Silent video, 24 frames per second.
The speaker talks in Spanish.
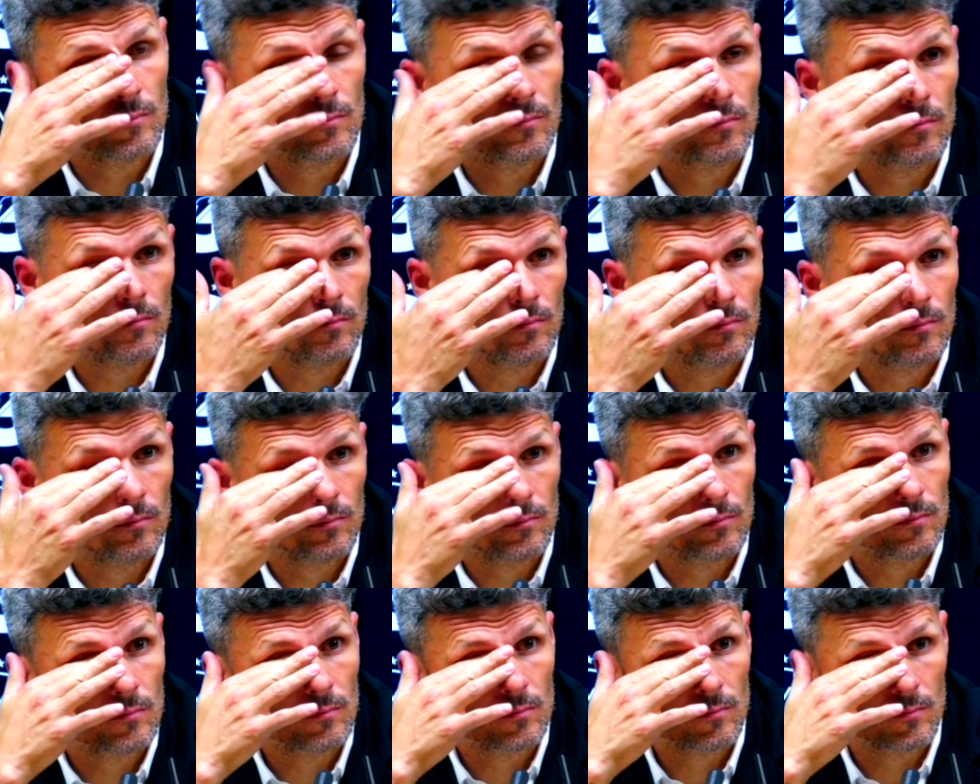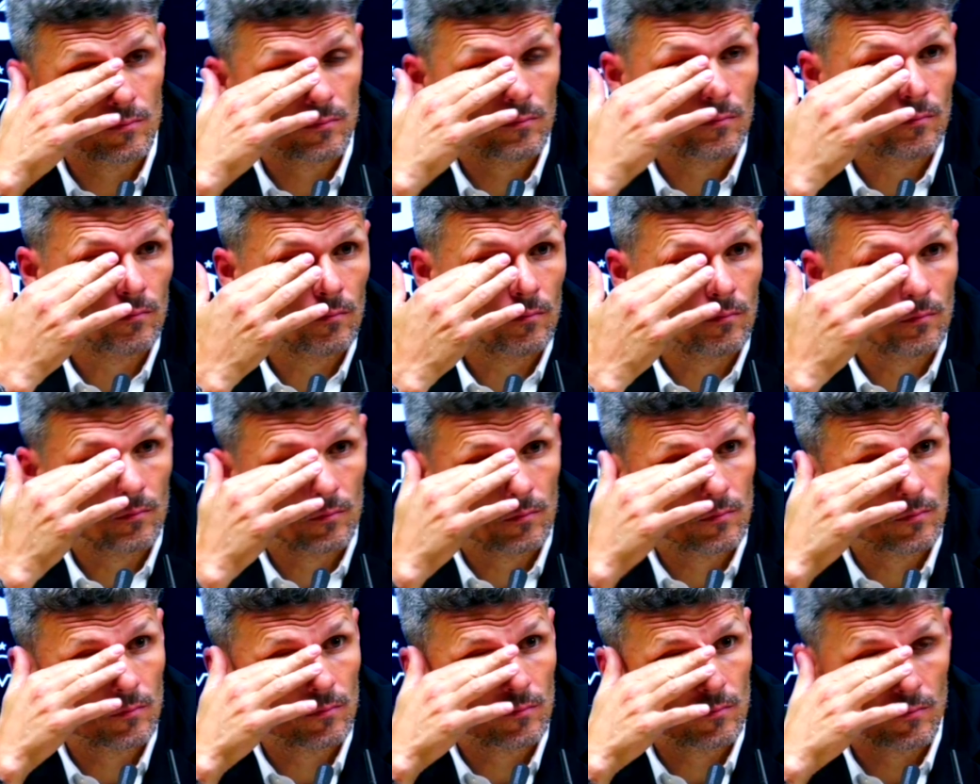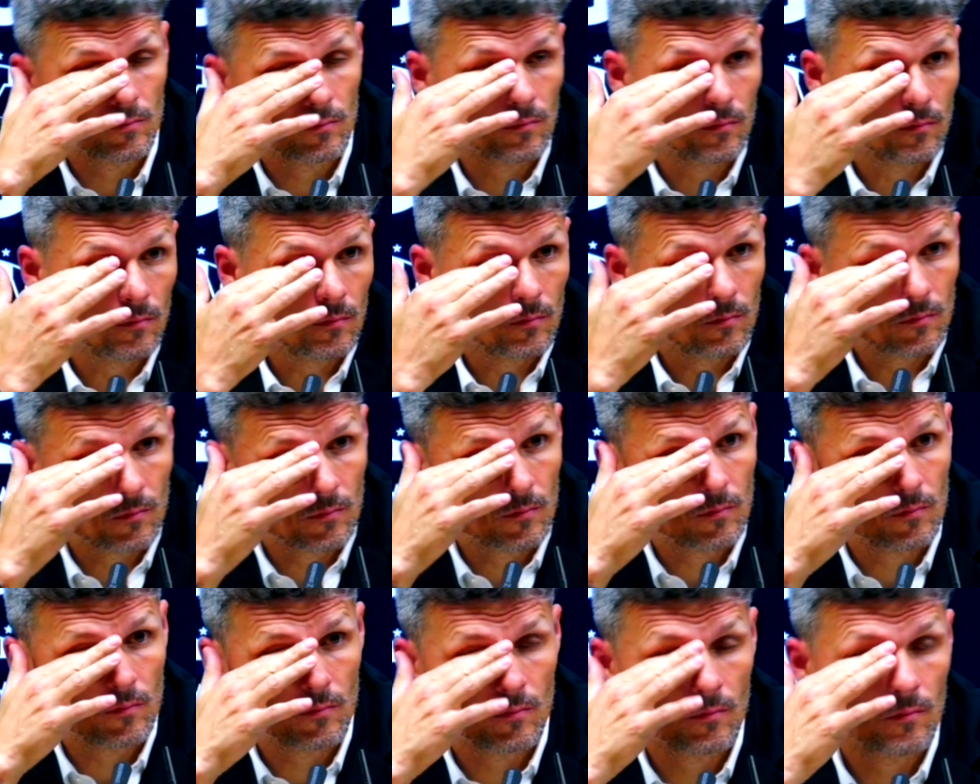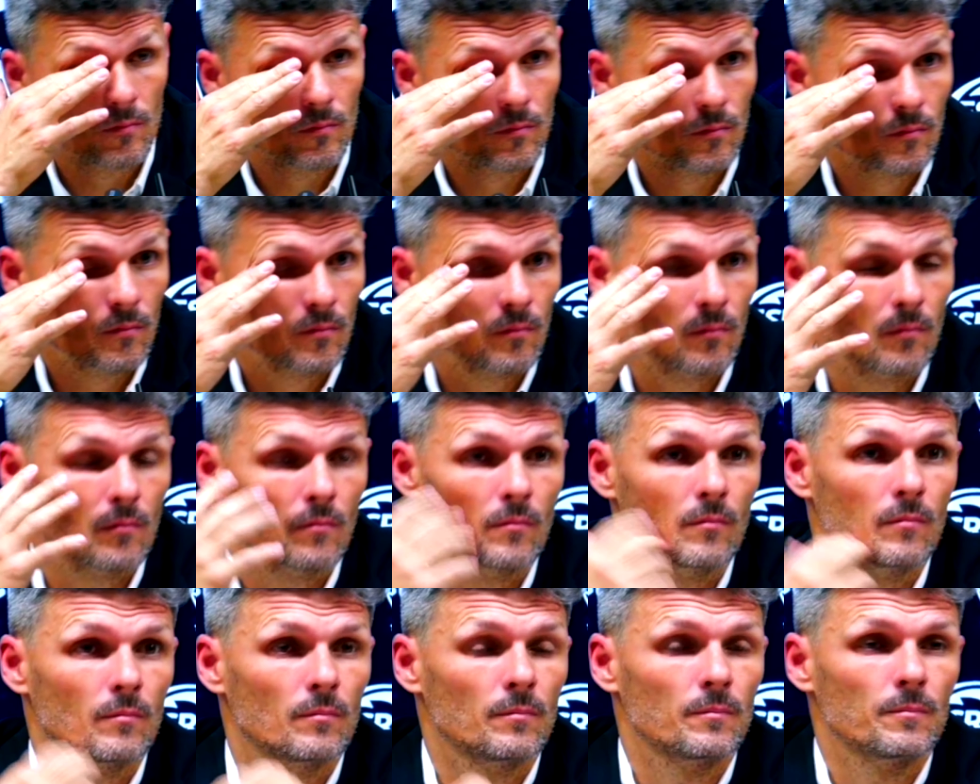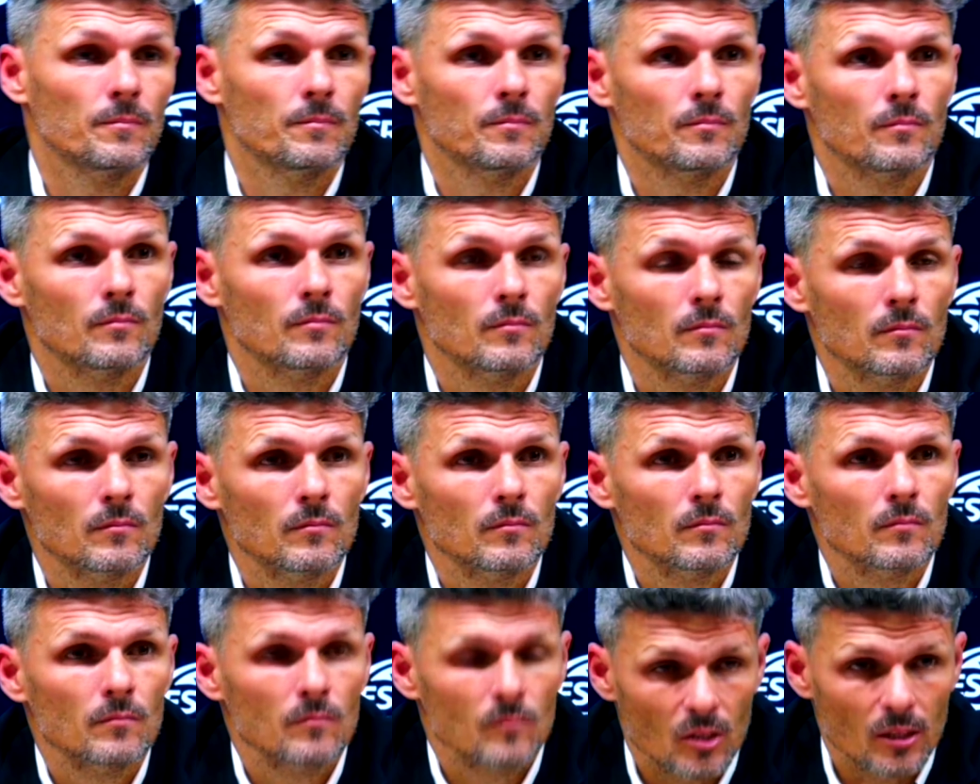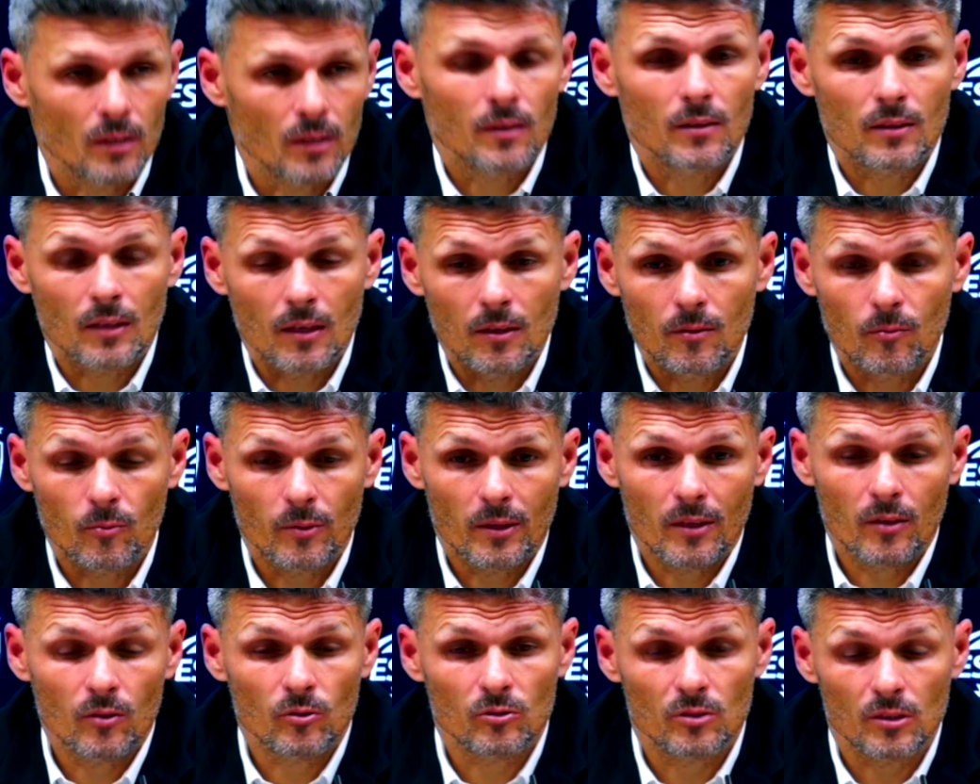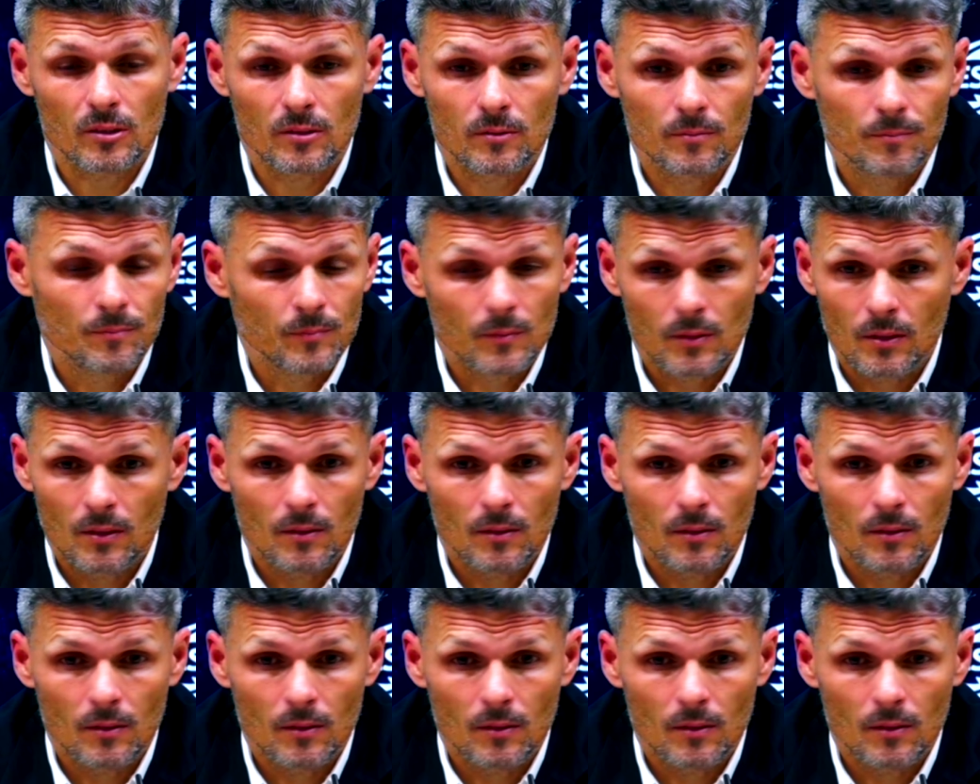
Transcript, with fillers: de que se juega muy bien, por distracciones se puede perder todo. Sí, ¿qué tal? Buenas noches.